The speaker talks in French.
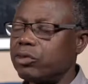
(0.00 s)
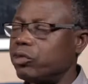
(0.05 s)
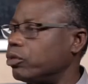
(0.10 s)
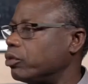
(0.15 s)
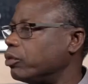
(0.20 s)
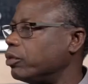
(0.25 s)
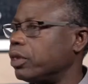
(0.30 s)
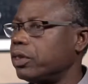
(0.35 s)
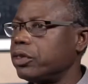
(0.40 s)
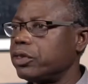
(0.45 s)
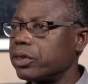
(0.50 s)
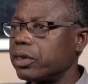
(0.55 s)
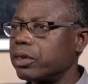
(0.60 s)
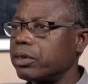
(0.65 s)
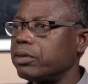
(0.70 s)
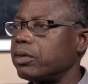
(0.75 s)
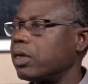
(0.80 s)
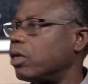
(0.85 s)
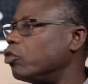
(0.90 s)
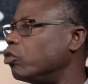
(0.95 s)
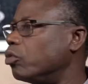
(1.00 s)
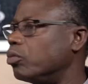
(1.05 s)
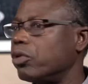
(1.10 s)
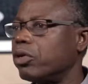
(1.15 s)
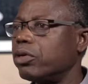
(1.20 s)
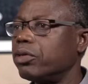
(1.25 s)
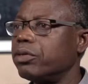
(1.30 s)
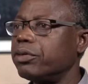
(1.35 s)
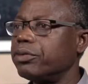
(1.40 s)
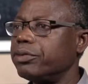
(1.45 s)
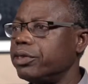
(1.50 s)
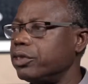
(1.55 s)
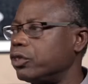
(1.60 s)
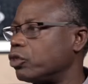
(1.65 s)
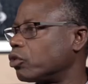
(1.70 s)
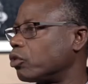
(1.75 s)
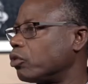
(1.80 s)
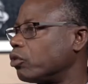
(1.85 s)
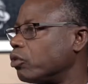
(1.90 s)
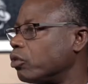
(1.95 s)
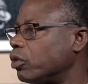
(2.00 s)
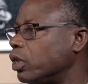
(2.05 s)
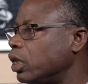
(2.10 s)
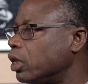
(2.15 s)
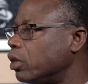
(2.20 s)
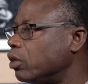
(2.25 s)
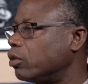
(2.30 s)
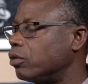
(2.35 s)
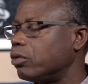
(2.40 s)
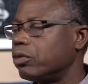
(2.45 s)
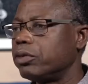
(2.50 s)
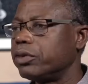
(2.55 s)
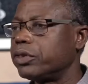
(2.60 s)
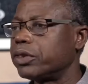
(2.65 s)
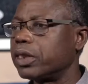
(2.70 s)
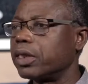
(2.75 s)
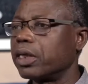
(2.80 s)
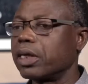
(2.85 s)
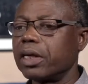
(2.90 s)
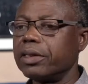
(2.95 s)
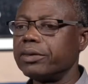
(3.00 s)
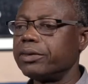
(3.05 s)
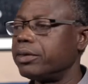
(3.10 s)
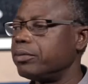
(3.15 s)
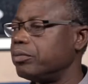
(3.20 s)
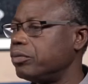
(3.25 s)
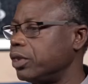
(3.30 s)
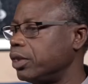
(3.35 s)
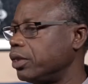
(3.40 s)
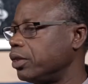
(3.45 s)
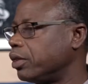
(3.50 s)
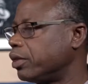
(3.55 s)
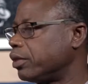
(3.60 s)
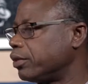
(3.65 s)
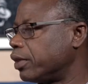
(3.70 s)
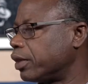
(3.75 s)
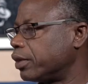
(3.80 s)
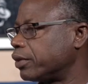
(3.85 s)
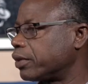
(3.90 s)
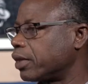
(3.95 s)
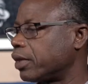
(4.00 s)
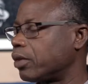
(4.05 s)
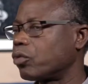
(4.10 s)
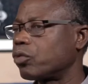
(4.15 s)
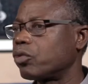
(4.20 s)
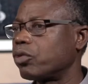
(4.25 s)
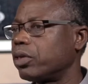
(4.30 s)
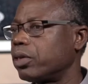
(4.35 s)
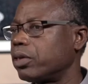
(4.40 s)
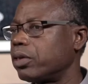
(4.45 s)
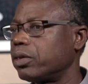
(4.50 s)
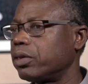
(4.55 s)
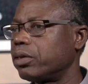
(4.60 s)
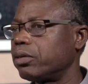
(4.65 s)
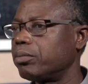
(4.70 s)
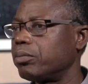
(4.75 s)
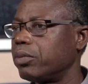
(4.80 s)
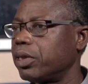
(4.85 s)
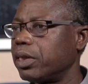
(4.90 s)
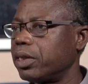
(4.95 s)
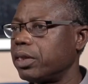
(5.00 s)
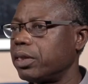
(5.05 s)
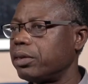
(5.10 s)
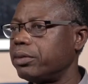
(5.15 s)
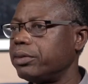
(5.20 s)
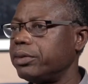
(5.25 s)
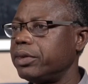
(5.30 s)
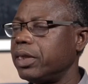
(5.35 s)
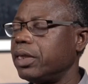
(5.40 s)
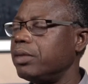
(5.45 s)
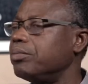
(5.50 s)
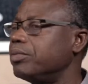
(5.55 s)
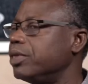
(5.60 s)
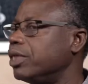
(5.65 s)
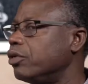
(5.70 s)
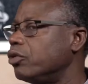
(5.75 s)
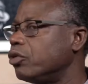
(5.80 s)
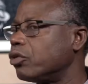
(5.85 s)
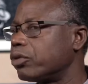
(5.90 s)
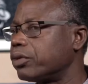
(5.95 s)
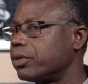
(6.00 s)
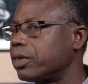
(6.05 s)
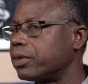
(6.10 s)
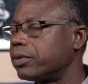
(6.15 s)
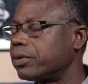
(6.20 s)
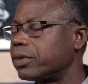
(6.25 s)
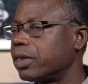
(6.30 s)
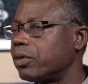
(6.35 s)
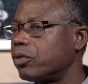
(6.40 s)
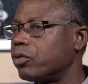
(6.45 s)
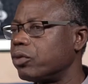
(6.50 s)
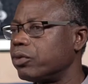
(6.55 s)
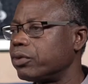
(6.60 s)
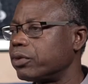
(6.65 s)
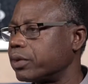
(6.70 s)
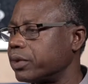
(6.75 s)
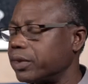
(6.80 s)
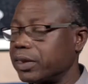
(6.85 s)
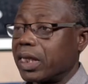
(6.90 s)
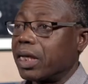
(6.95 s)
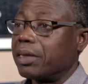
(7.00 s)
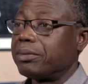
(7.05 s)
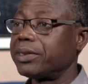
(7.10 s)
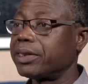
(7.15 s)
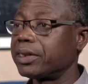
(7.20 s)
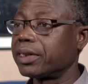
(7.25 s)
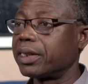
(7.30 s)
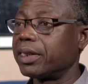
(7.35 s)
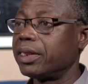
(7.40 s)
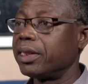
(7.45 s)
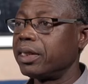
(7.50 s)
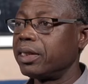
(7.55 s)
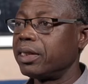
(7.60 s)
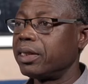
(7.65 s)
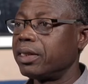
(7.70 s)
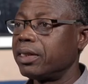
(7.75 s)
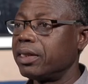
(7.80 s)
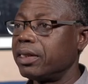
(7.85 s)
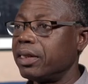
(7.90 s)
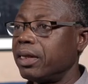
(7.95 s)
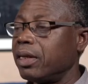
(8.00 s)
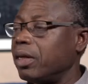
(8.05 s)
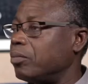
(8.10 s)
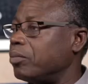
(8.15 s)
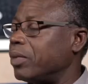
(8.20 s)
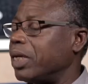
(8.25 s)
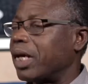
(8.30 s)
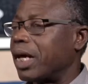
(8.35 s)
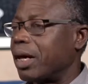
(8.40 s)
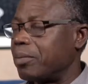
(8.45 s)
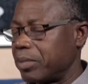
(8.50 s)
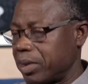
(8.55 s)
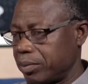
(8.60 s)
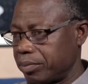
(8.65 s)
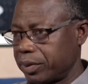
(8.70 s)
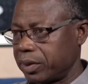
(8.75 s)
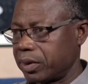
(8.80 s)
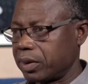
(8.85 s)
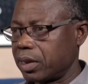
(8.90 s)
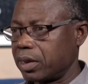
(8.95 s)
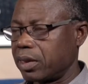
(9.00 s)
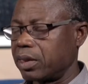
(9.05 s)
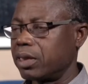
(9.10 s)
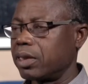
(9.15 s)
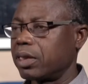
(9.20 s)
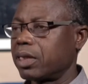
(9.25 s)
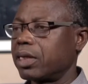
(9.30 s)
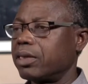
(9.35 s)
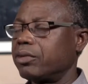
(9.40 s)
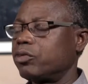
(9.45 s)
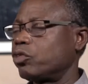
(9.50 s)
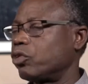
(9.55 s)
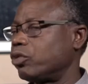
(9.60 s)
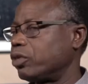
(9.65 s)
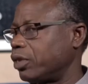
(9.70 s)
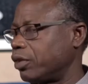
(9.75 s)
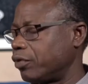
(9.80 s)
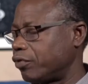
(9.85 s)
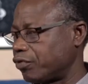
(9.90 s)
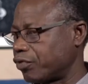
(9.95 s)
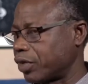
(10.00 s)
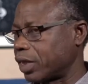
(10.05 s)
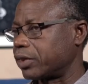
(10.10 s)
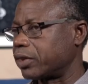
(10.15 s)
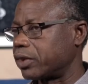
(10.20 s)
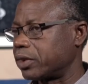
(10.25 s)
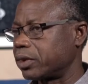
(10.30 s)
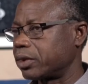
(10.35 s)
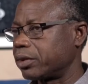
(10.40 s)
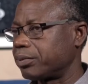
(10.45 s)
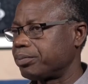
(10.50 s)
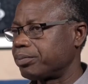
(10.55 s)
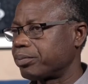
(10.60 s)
de, des gens dans le monde, ils sont 50 euh, 000 dans tel coin, ben, des millions dans tel autre, c'est abstrait. Mais en même temps, quand on est face